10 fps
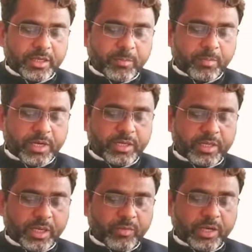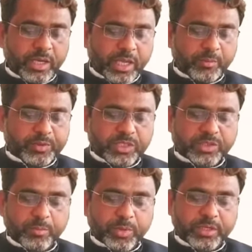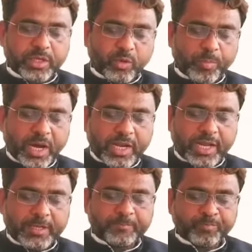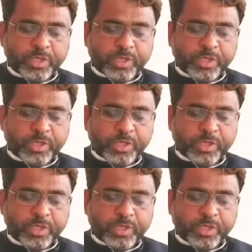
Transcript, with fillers: नंबर एवं ऐप से संपर्क नहीं हो पा रहा है